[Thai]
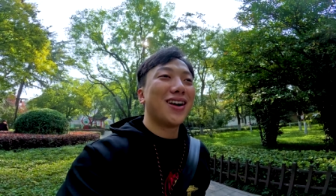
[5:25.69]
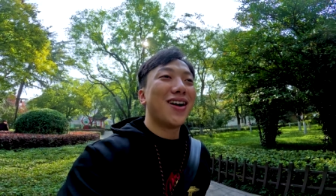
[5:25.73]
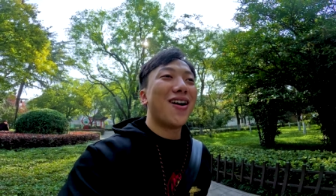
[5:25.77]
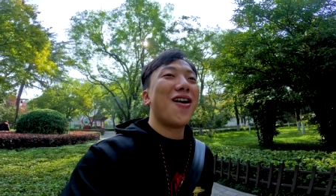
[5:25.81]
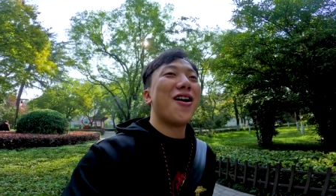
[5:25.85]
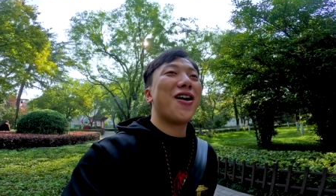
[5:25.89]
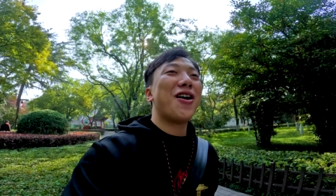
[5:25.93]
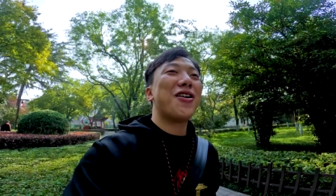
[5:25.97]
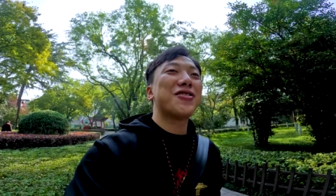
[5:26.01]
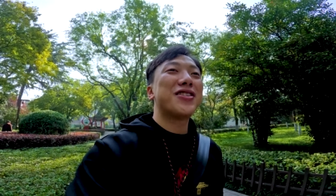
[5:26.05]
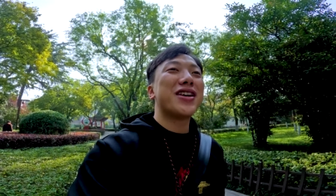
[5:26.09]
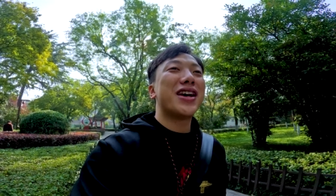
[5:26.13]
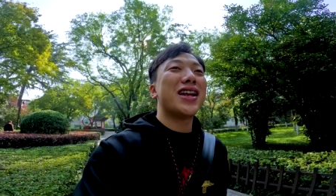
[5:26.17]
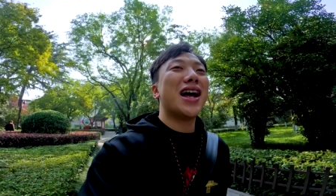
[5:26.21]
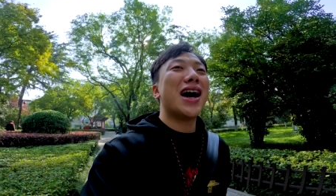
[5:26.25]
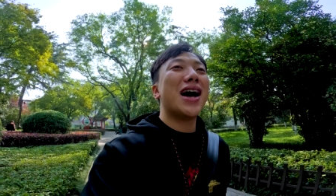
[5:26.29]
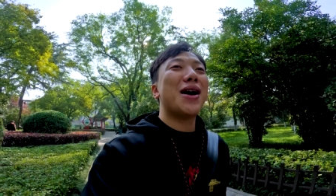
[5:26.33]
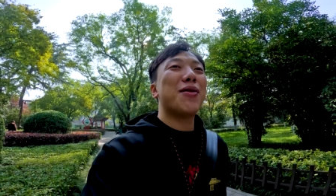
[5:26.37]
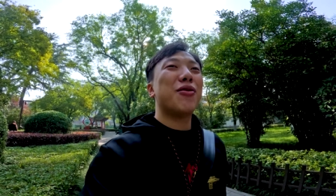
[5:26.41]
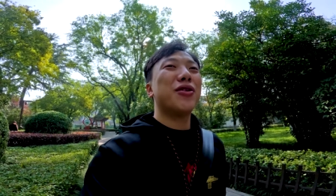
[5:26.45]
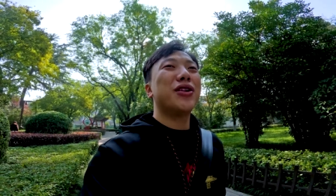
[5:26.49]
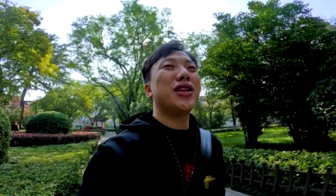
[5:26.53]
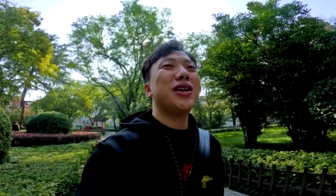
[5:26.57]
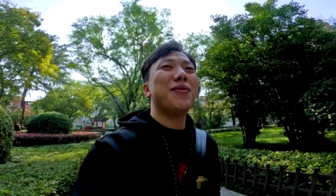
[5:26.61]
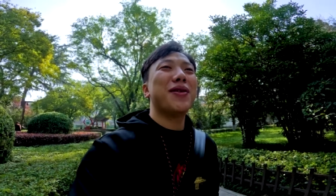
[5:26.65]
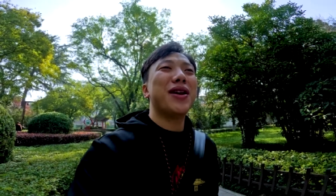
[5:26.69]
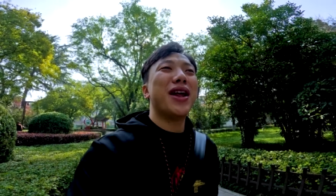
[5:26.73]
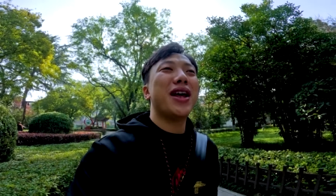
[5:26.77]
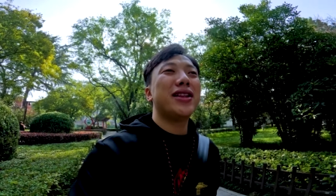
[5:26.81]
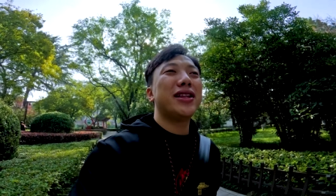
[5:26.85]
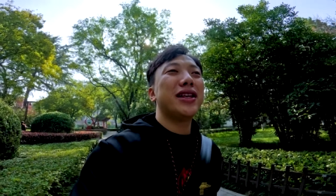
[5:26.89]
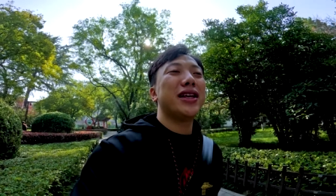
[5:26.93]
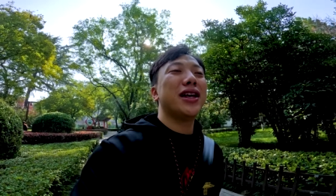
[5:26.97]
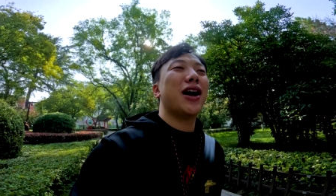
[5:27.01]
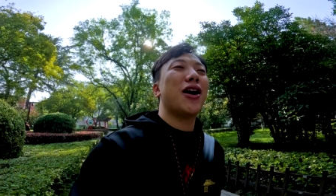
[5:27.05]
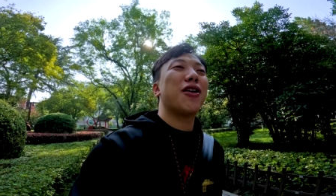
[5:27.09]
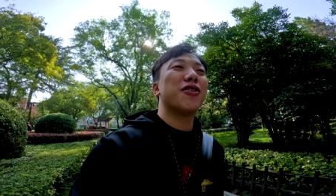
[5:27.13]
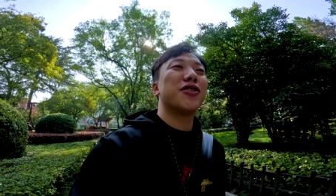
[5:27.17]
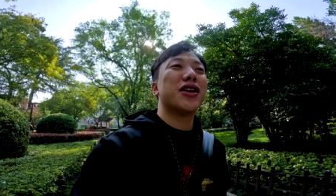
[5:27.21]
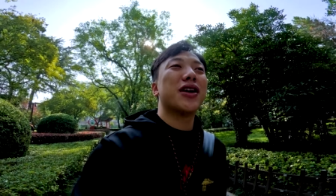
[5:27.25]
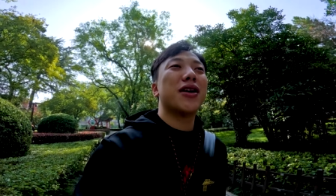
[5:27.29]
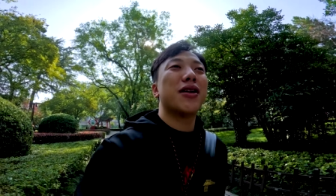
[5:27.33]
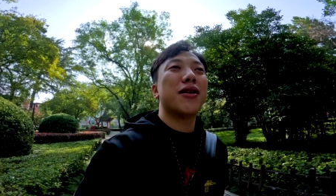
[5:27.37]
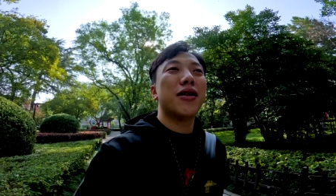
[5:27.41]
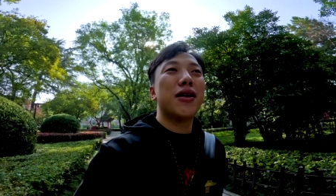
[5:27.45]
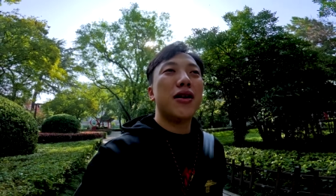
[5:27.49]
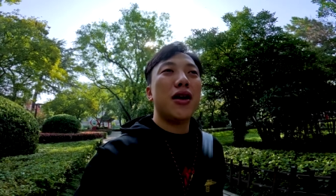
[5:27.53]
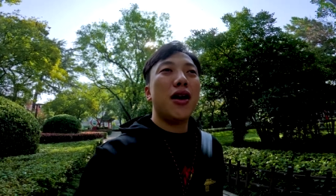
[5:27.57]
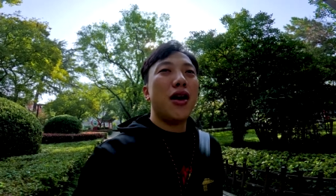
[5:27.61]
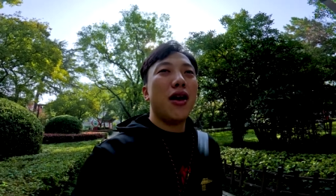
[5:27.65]
ก็เข้าใจได้เพราะที่ประเทศจีนเขาจะ
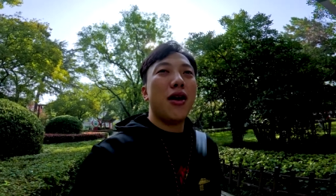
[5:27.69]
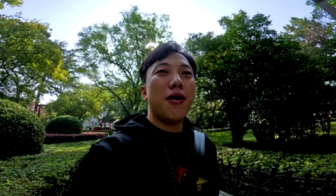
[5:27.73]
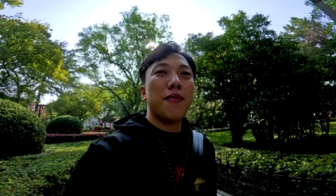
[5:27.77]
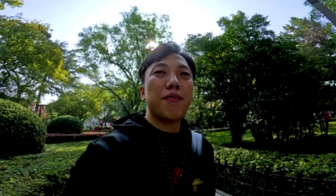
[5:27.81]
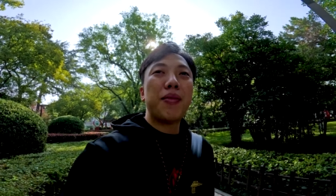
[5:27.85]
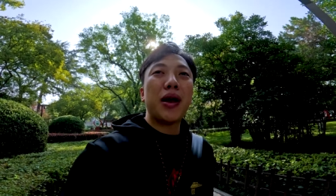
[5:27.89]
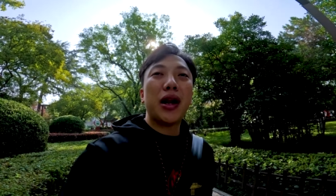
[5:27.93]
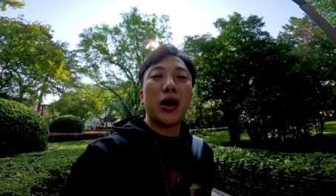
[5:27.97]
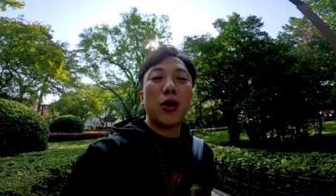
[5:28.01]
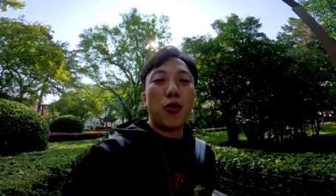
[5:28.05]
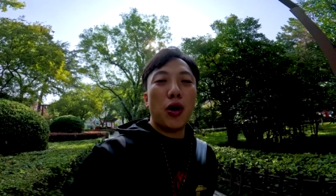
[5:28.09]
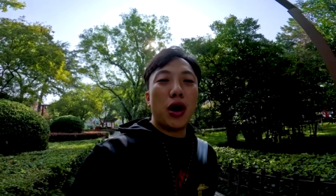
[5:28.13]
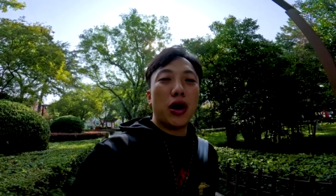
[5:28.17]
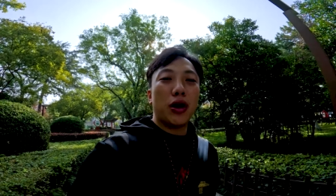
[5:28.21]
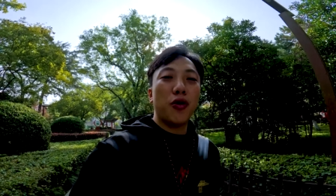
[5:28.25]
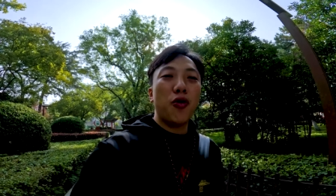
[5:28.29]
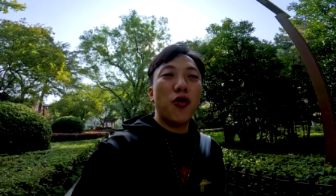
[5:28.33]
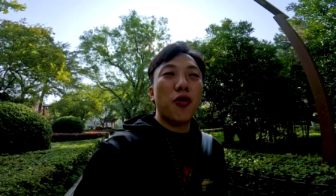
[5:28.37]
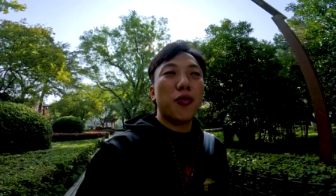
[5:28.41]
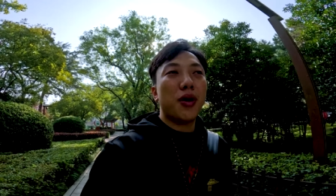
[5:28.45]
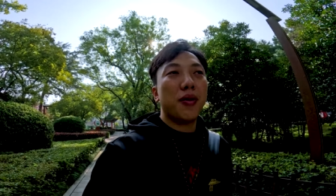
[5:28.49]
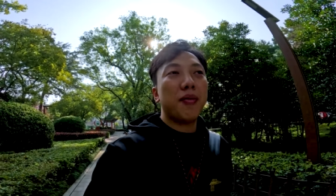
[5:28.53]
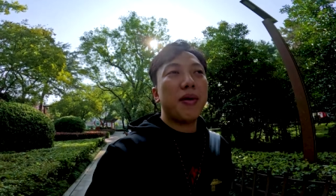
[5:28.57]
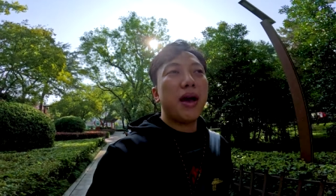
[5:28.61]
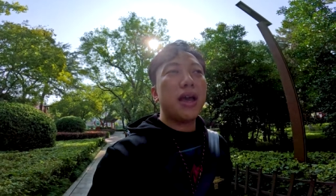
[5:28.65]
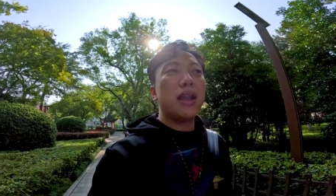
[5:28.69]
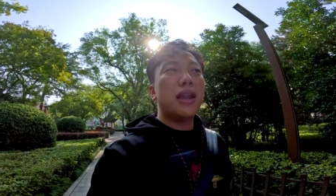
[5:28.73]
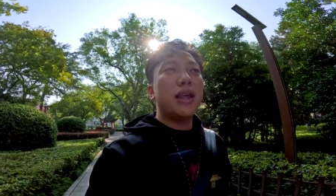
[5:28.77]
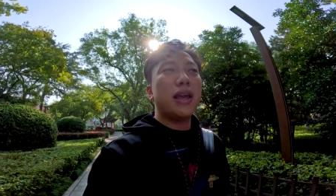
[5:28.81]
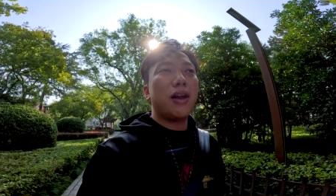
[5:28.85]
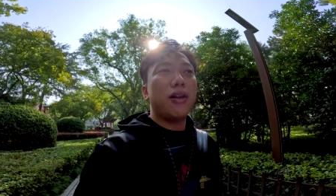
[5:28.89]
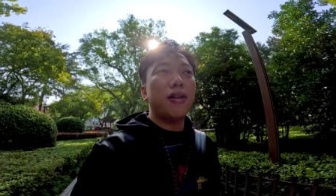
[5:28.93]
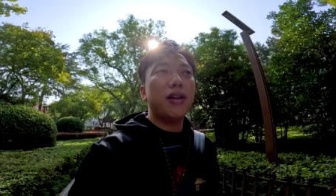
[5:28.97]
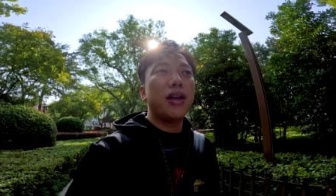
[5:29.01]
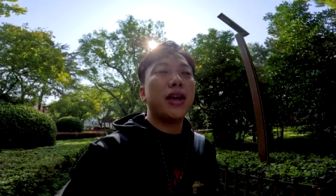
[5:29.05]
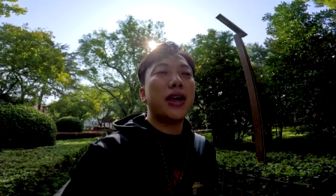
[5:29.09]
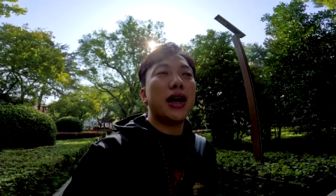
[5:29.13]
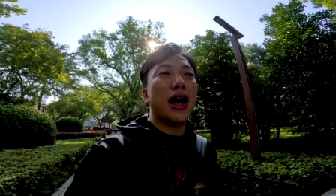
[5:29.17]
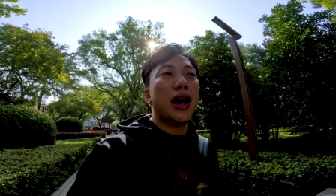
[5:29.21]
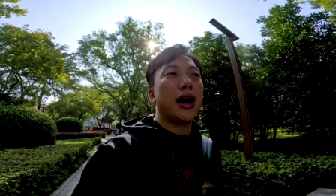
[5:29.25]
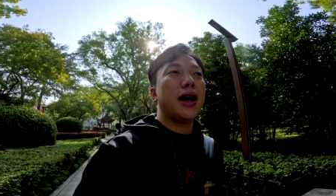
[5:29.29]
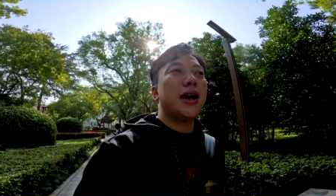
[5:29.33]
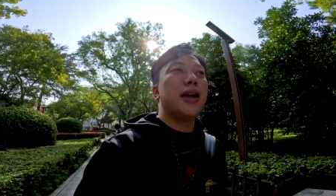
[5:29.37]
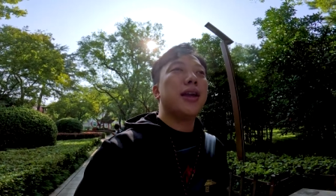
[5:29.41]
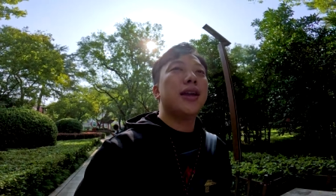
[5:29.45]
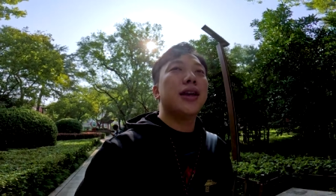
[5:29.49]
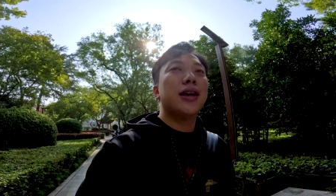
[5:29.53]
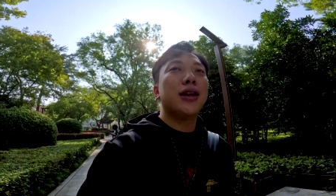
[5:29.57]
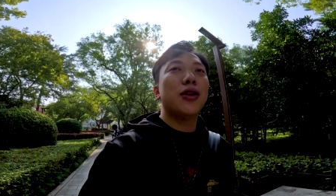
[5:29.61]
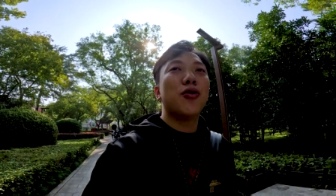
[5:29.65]
เป็นห่วงลูกมากๆเลยเขาเลยอยาก
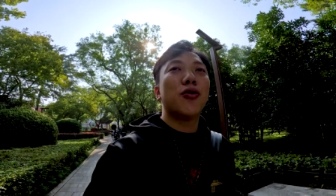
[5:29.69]
ให้